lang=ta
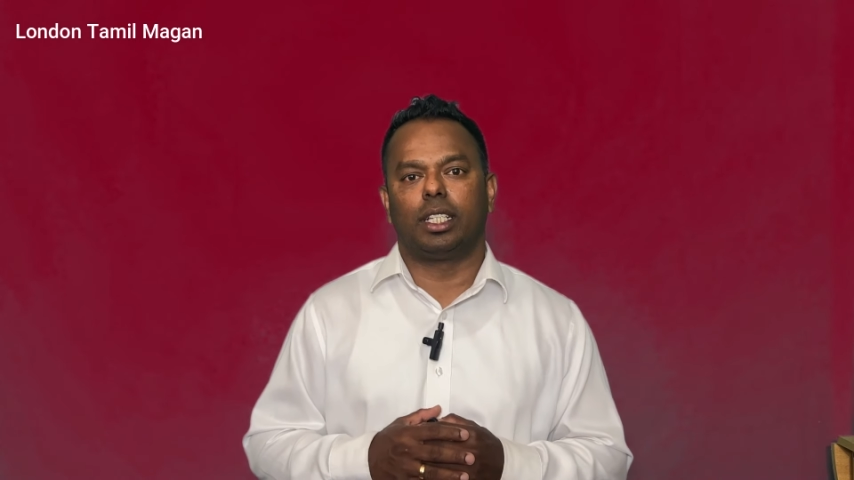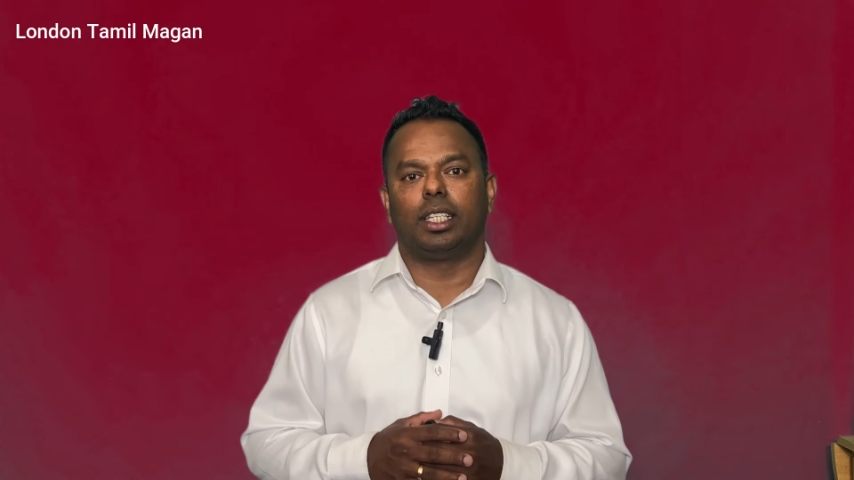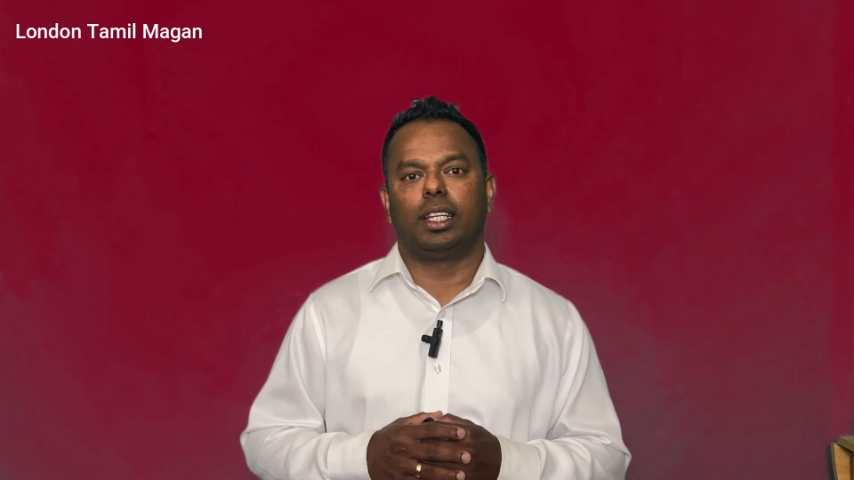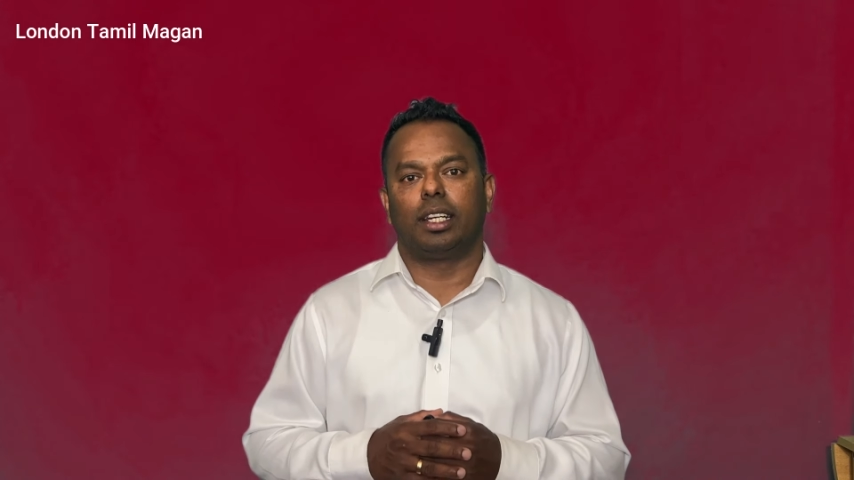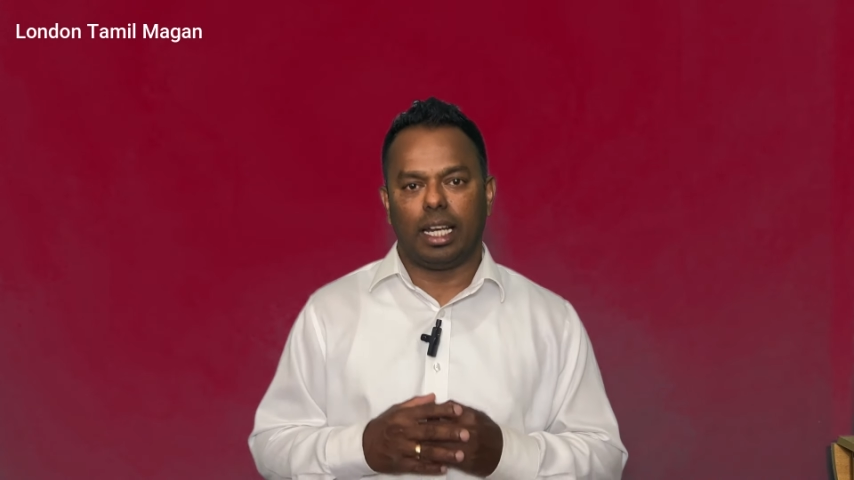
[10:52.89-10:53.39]

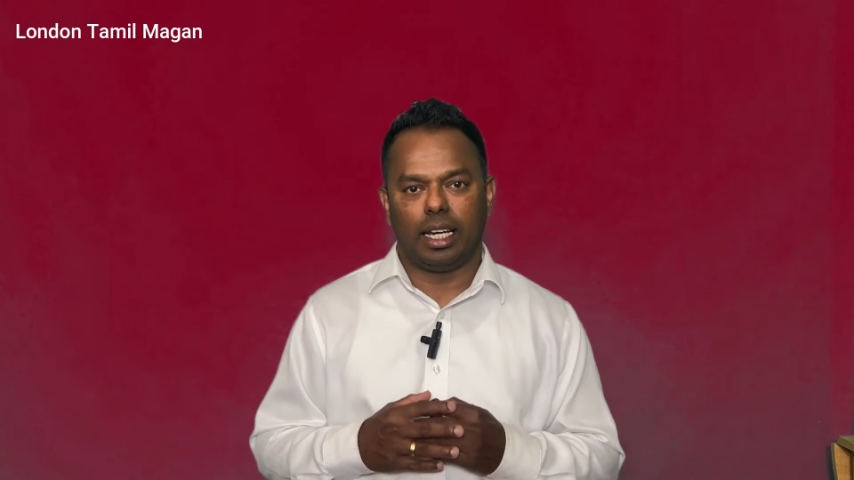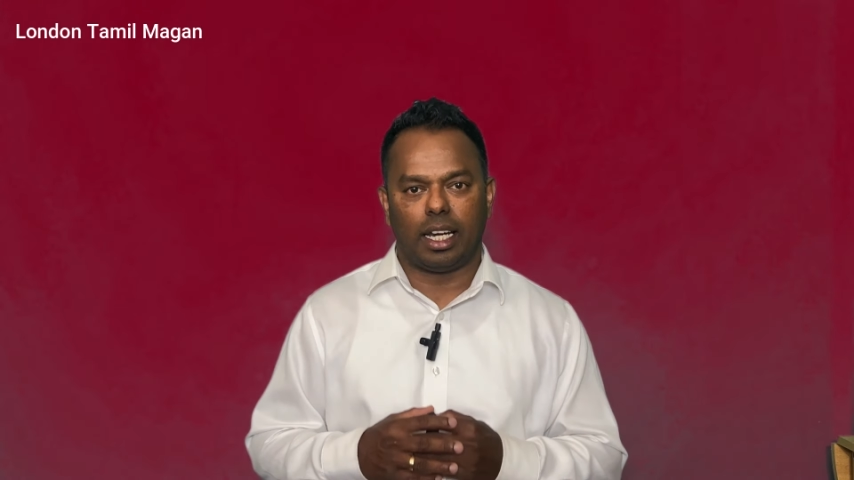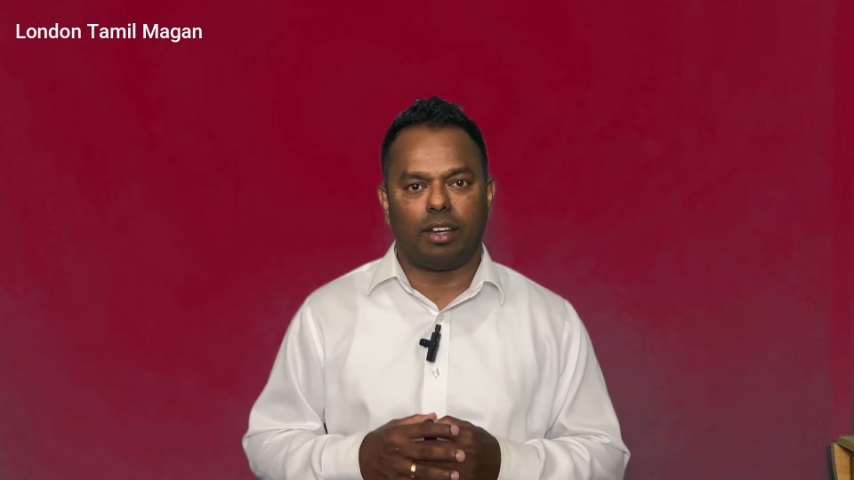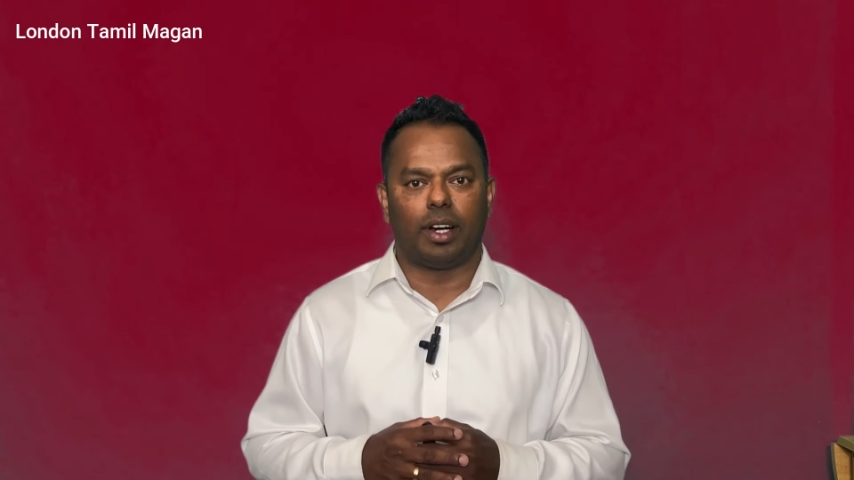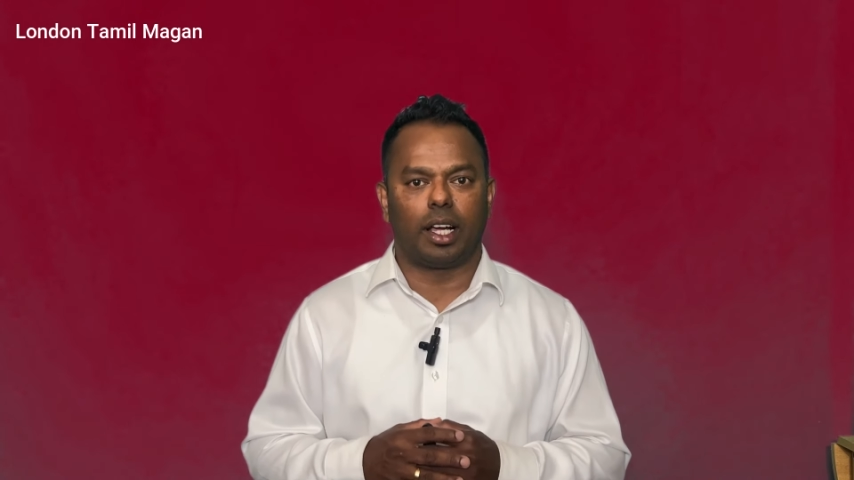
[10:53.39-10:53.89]
சந்திக்கின்றேன்
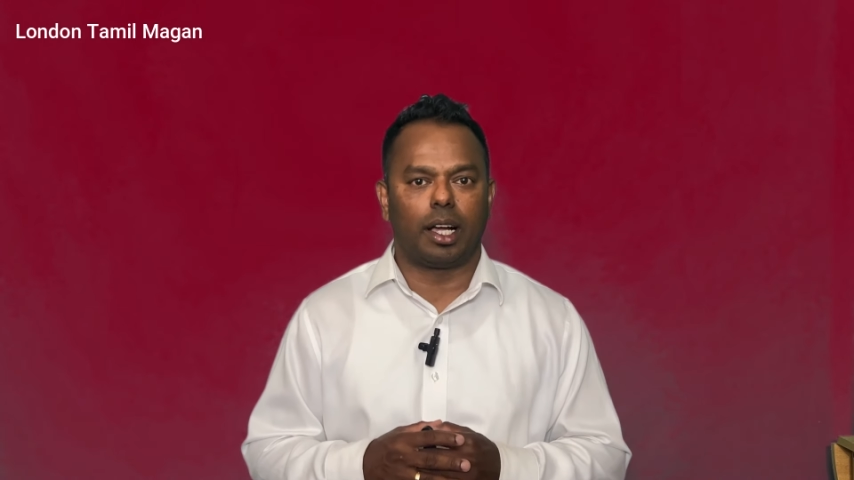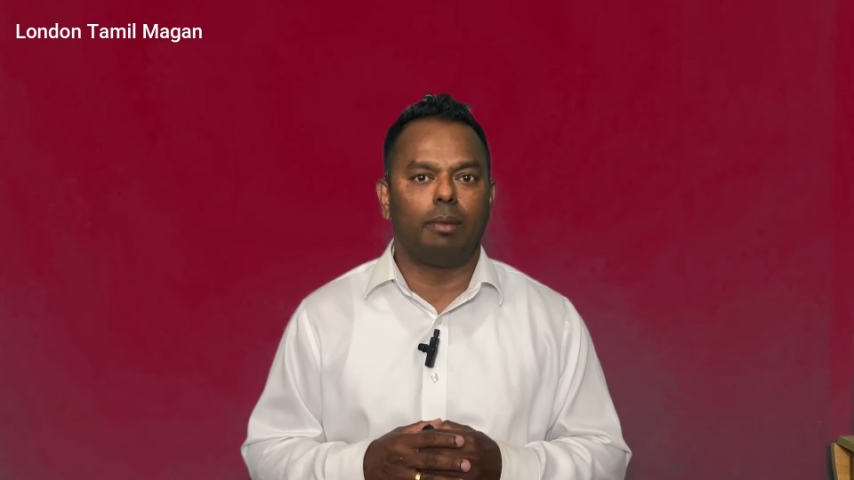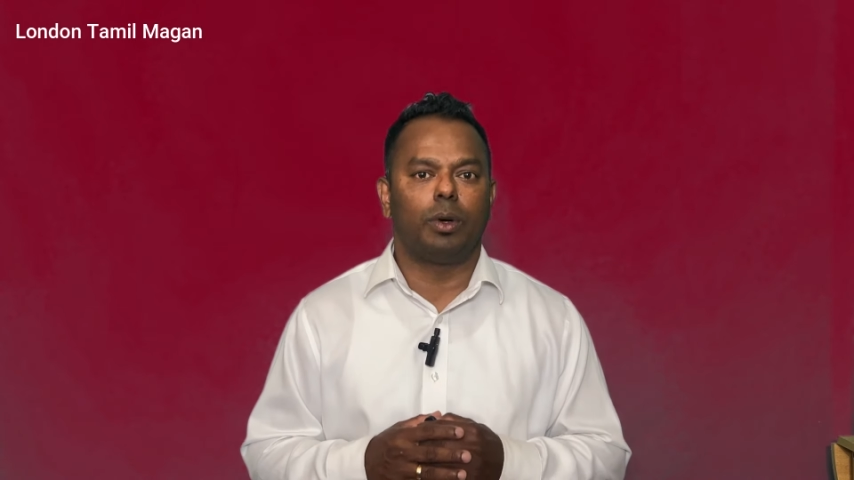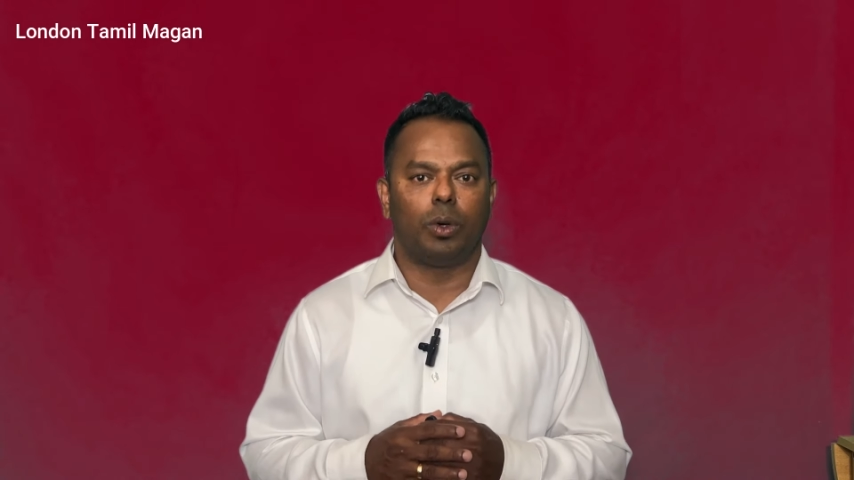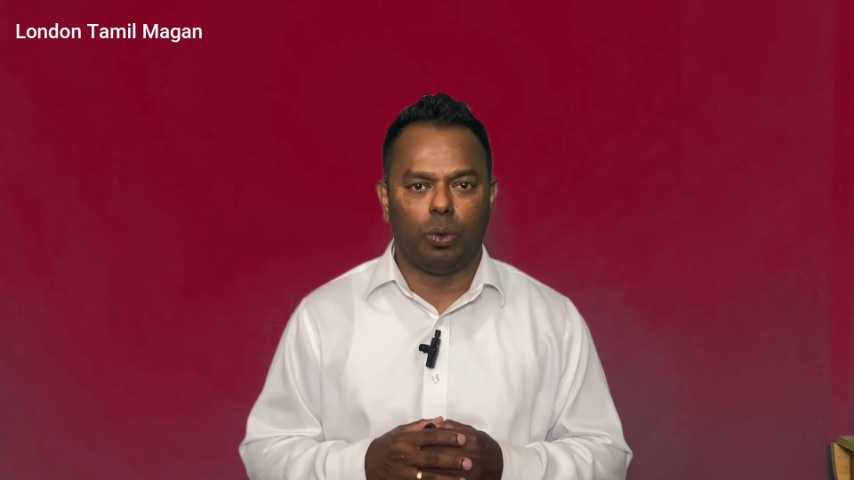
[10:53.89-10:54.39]
நன்றி வணக்கம்